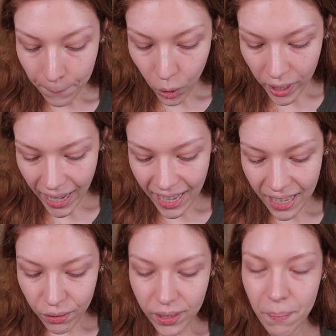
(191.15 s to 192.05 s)
Porém,
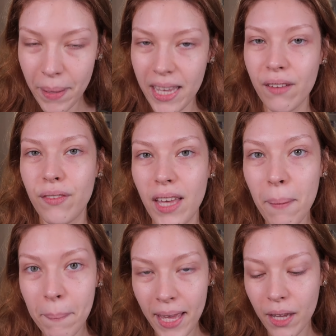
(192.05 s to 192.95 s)
eu também havia
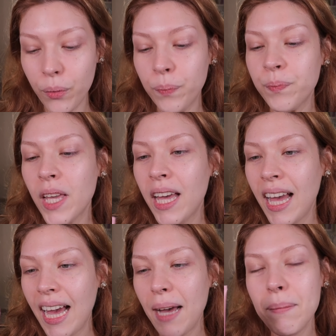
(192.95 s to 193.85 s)
pego
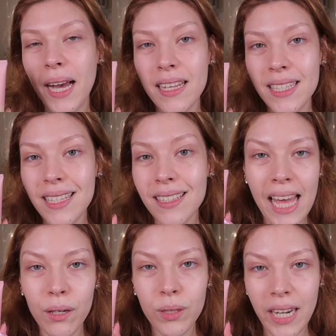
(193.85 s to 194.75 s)
a base
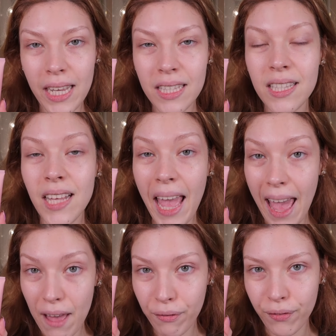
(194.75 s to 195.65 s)

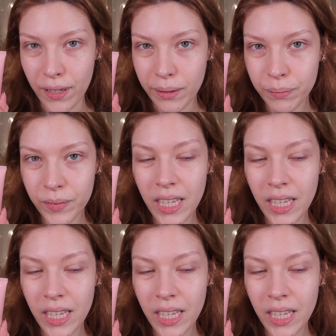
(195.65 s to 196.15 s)
03F,